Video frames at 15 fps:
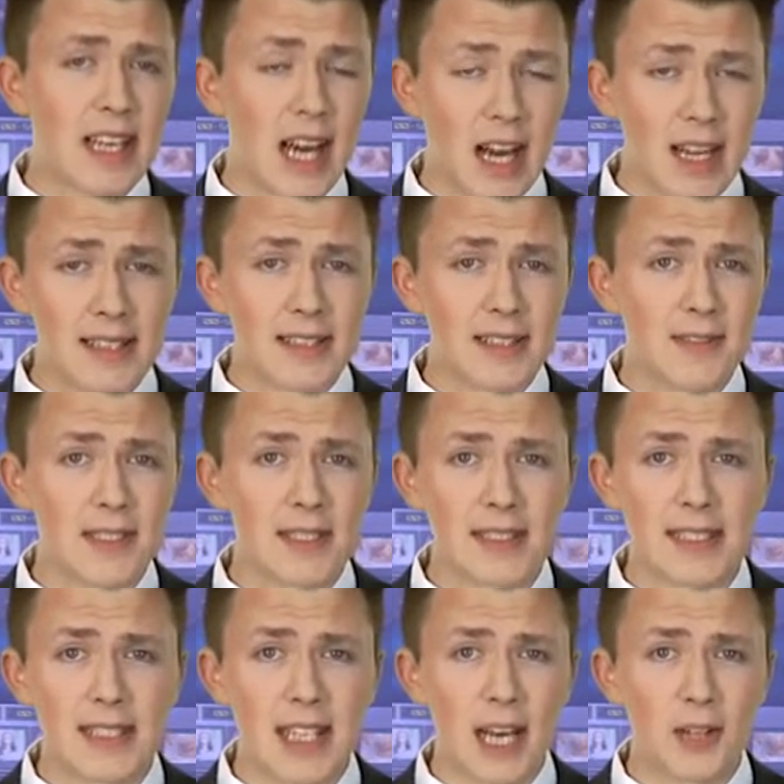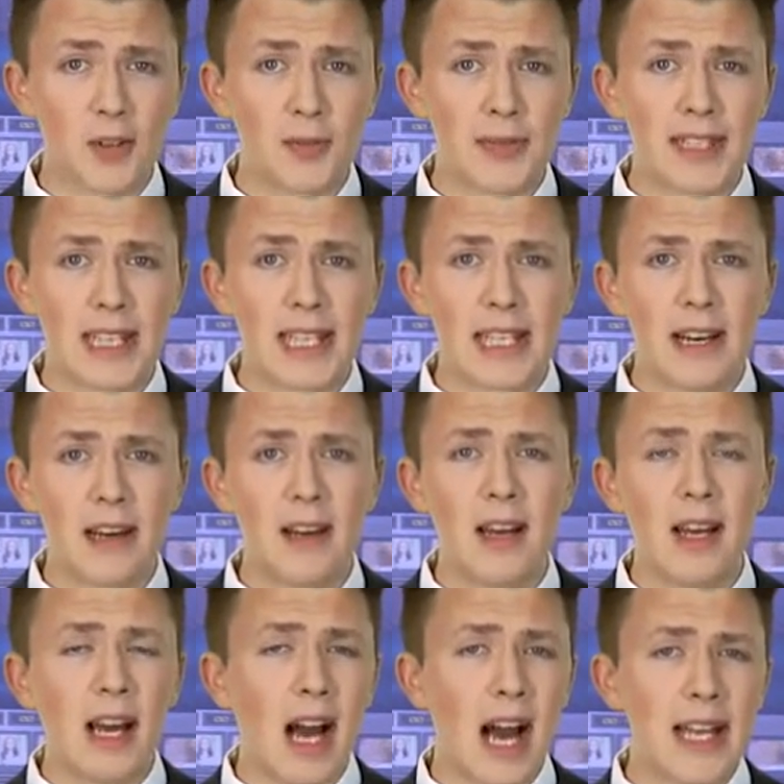der 28 NATO-Mitglieder
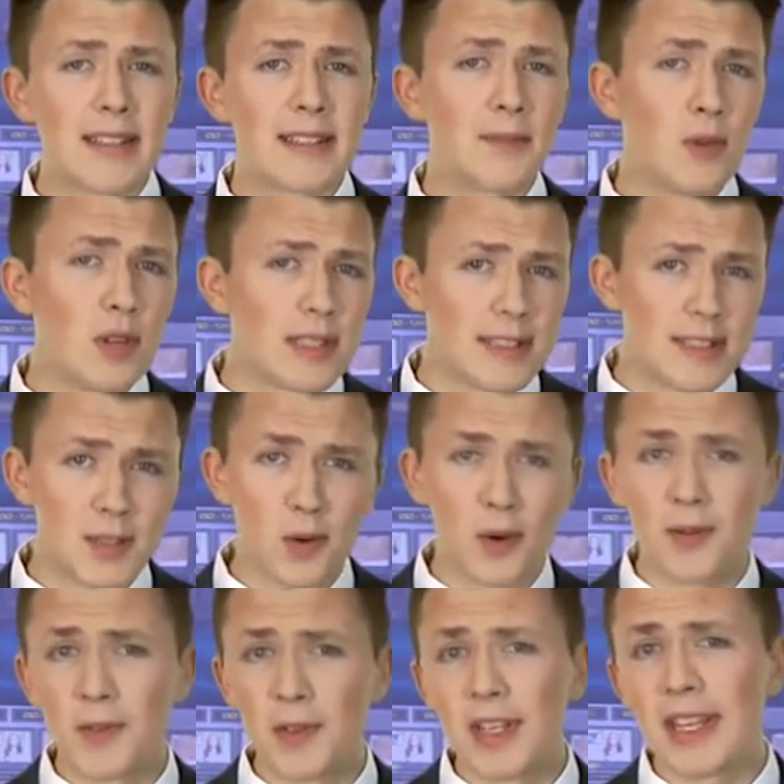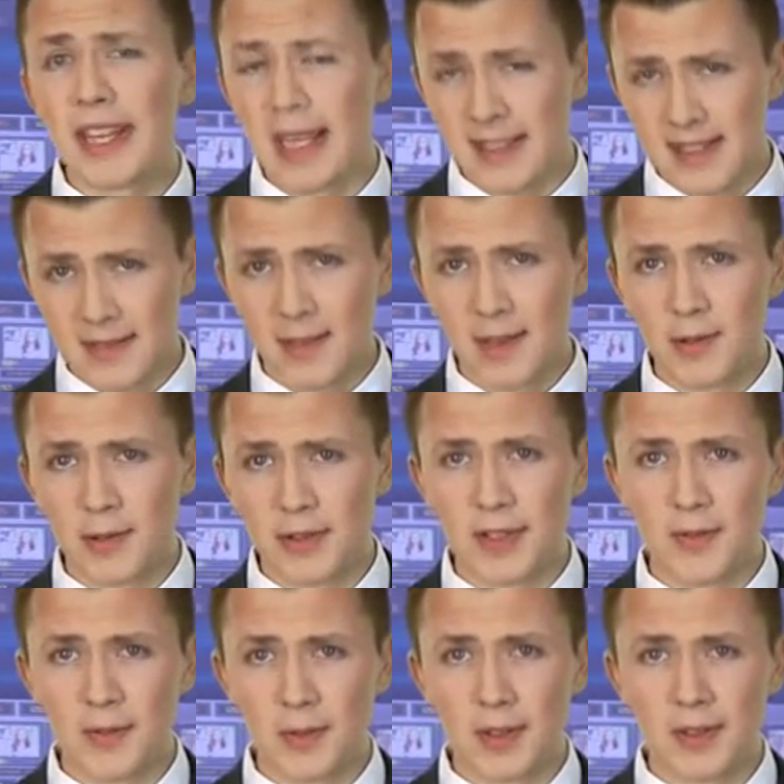eine Simulation für den Ernstfall
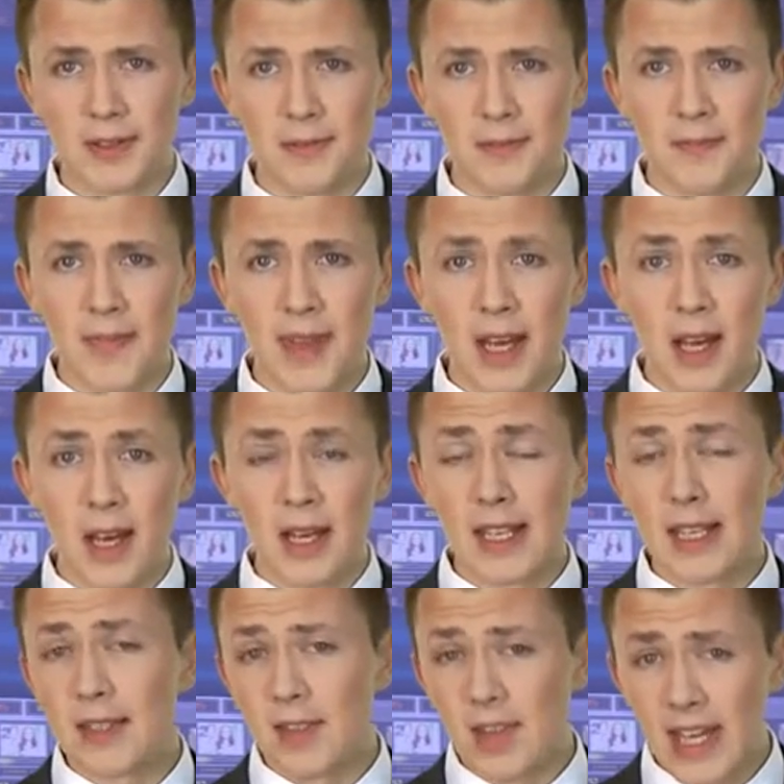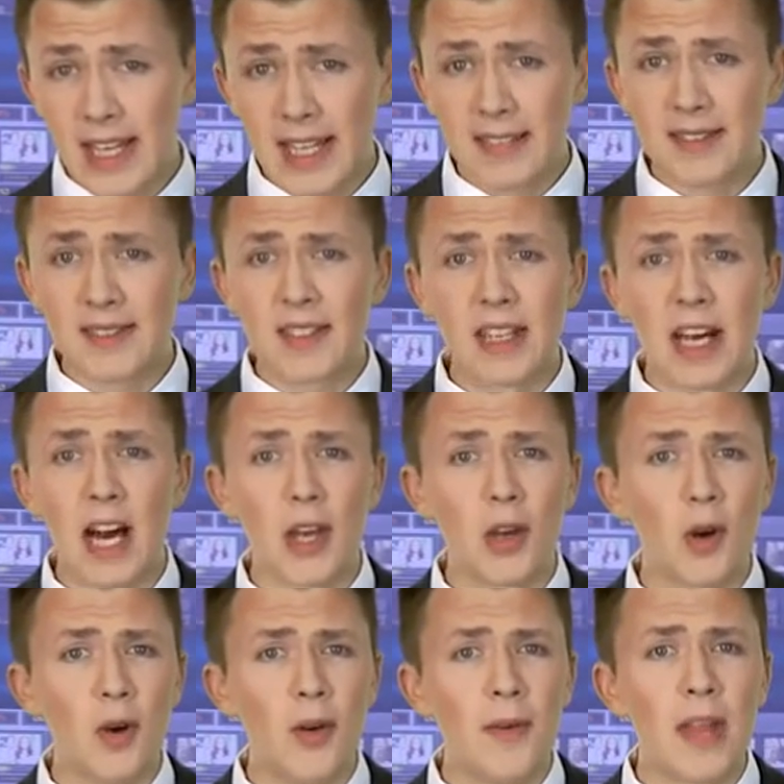durchgeführt. Ihr
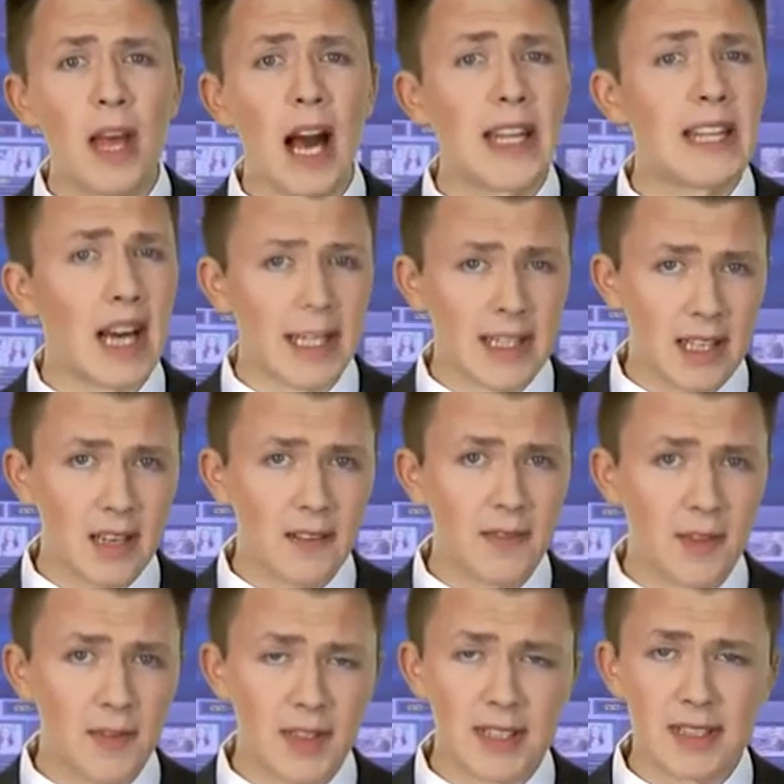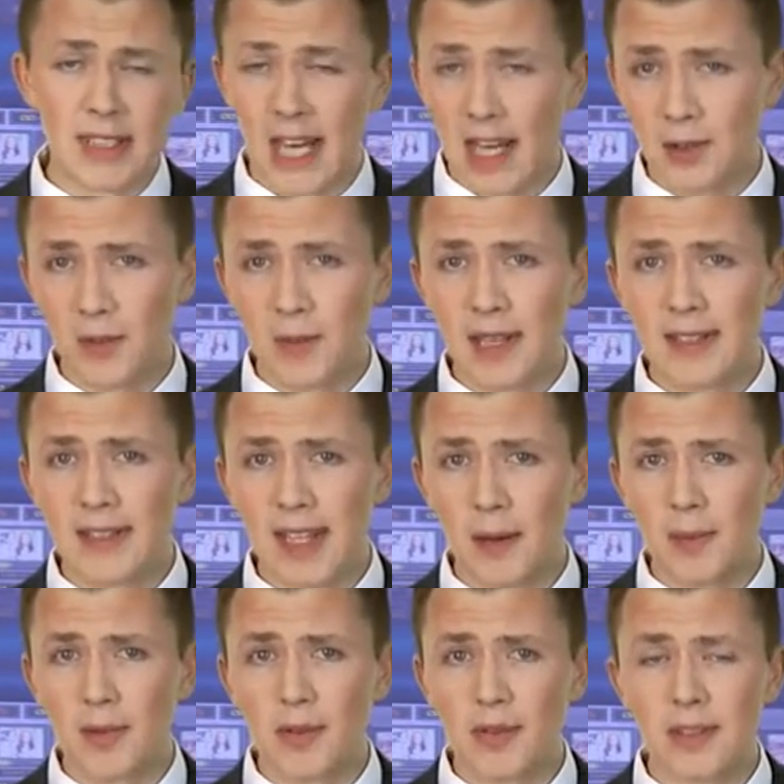Trainingsszenario ein Angriff auf das
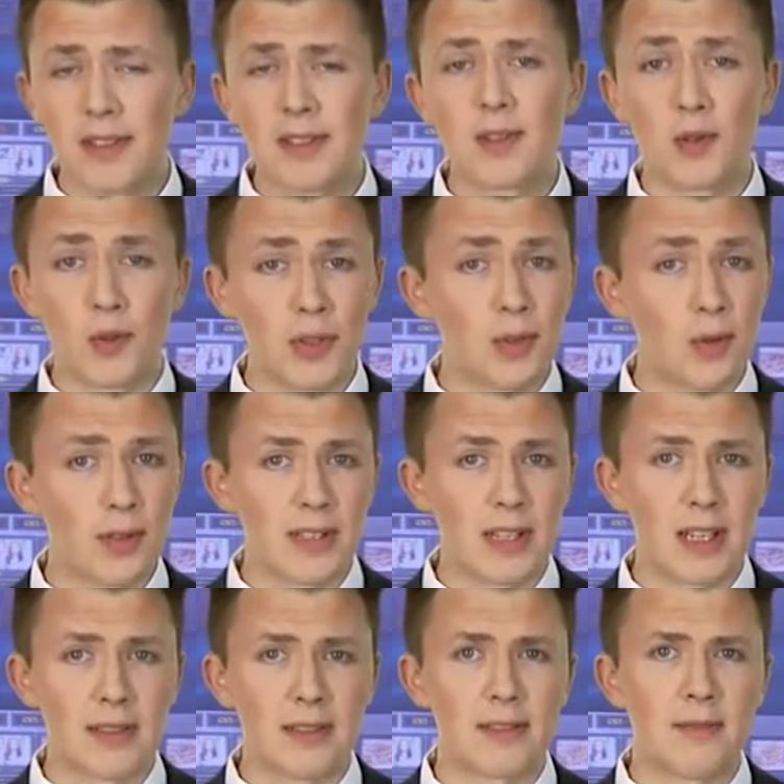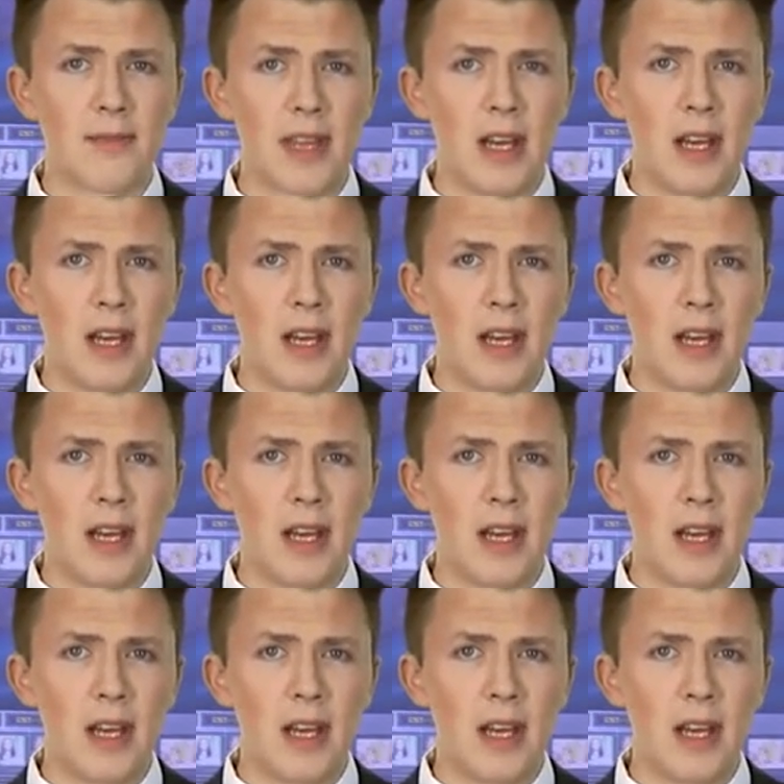NATO-Militärbündnis durch Russland.